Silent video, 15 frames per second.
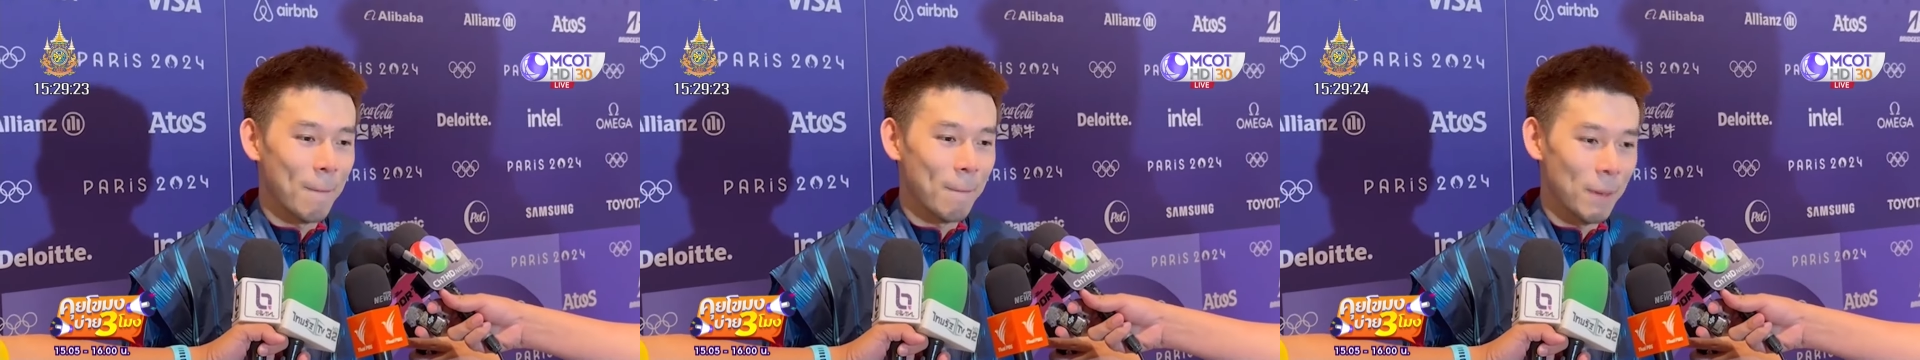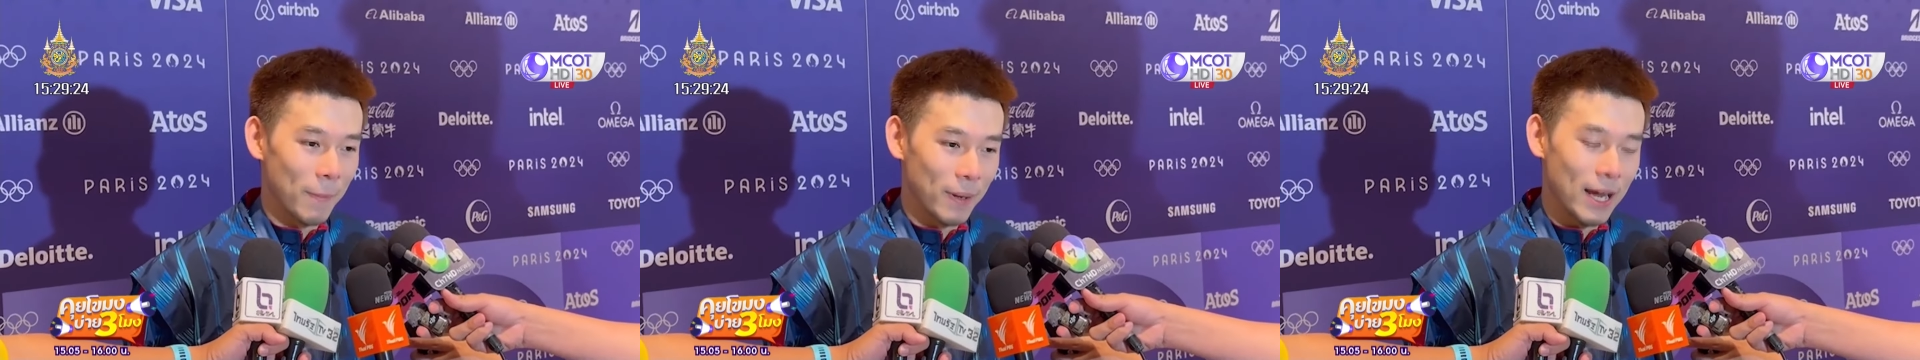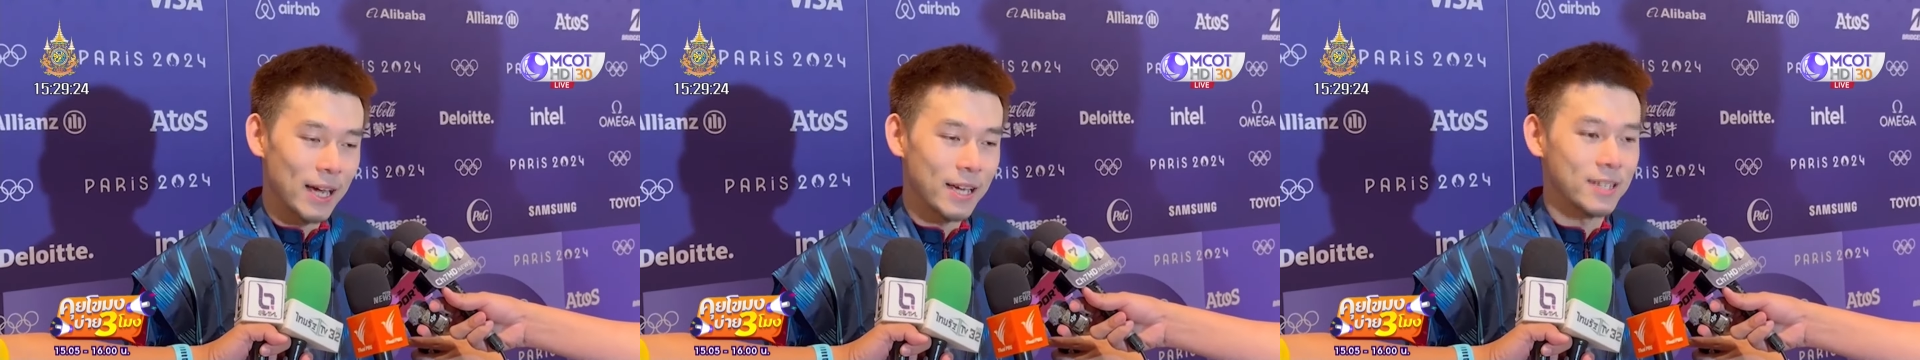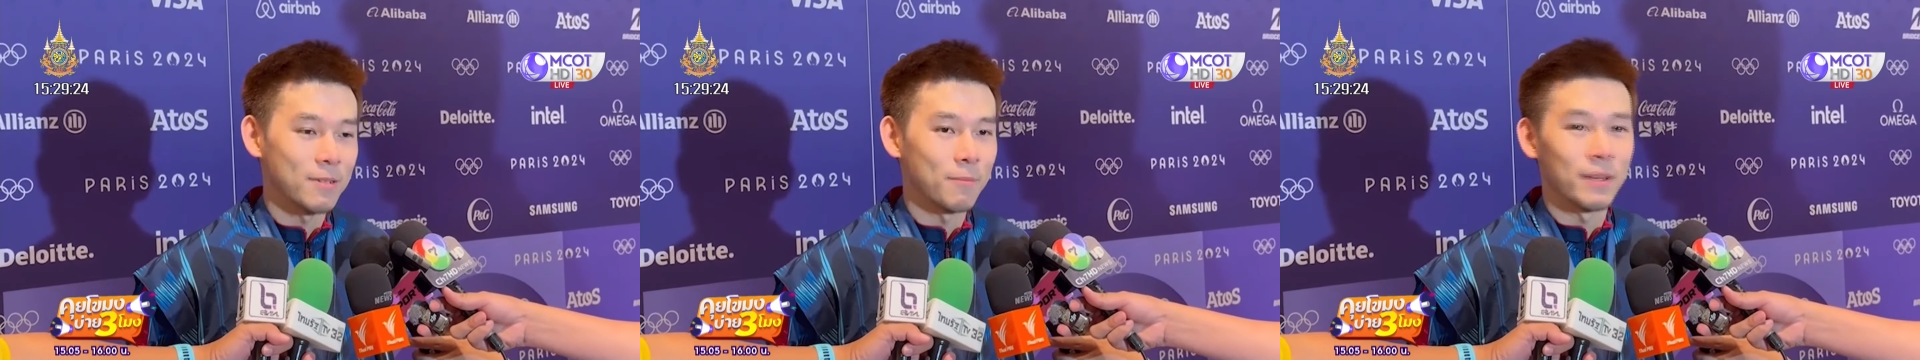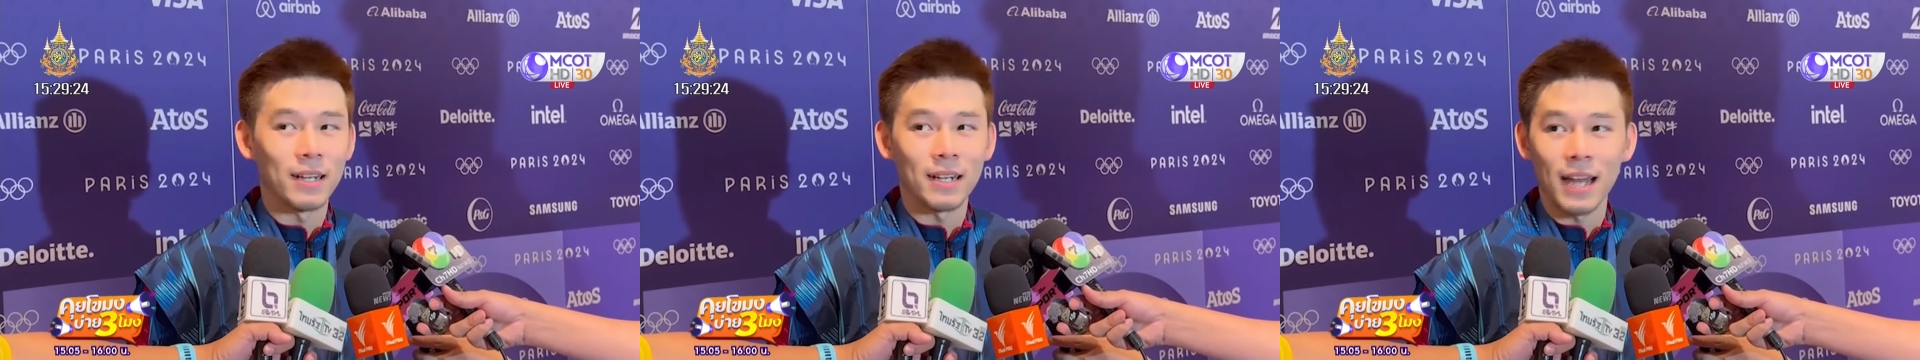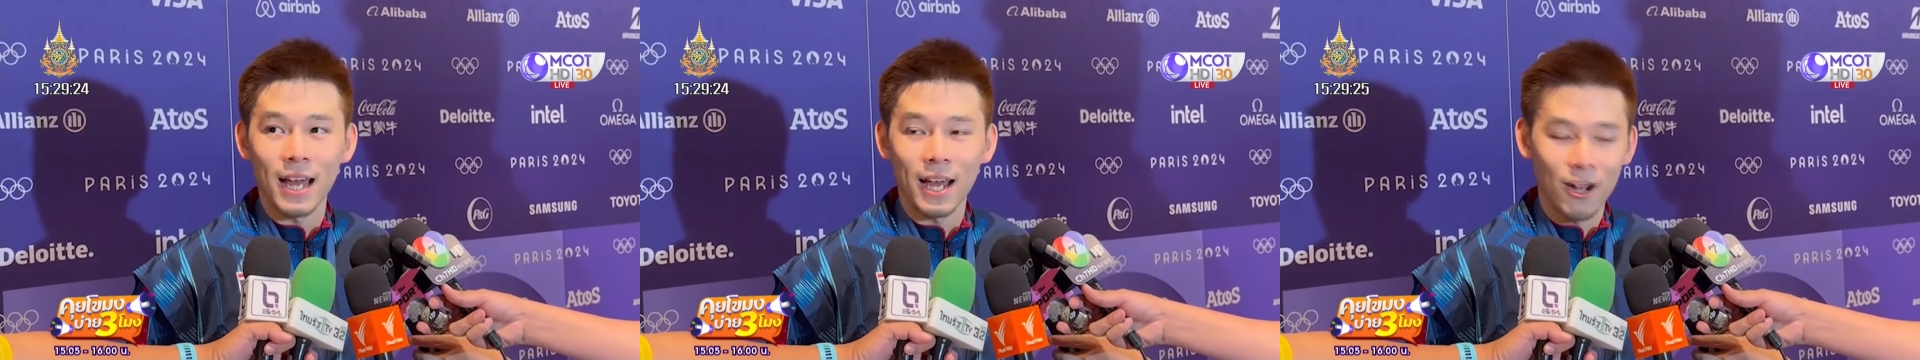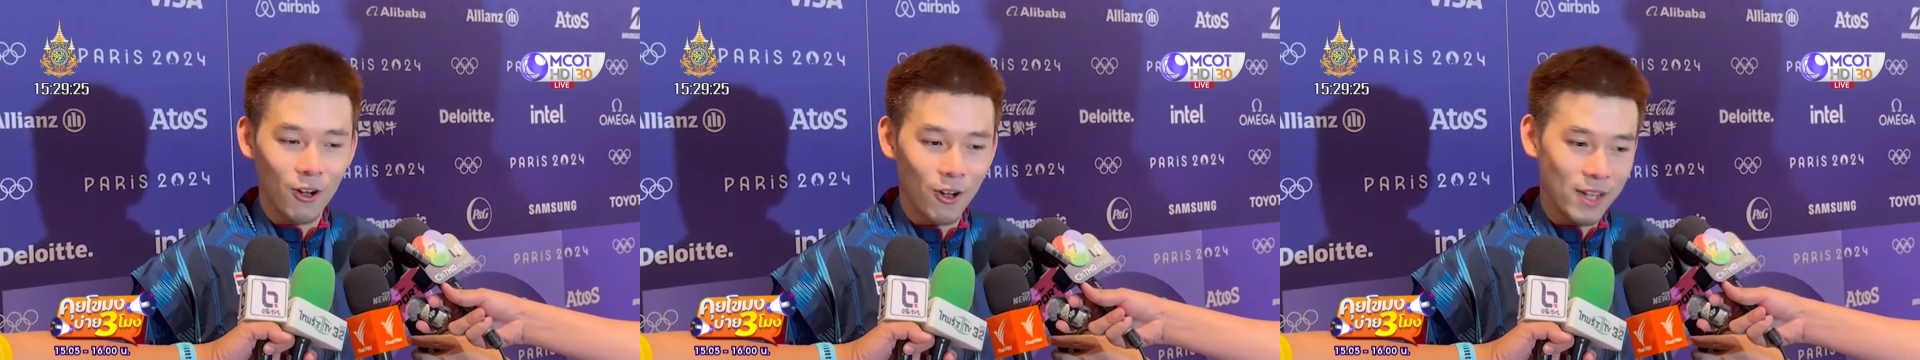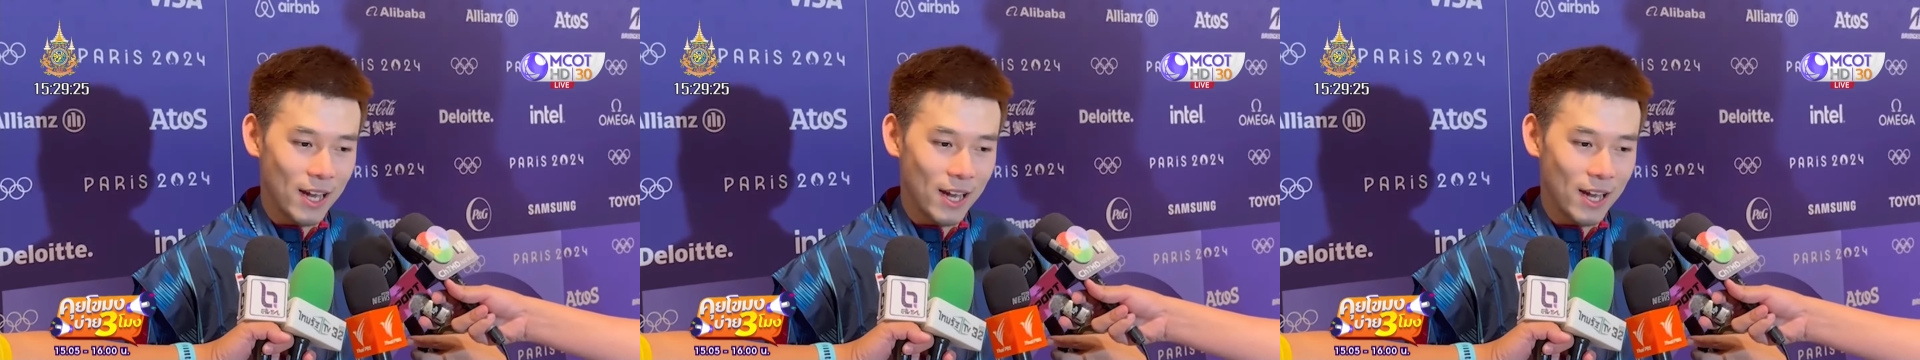เป็นไปได้อีกสี่ปีข้างหน้าก็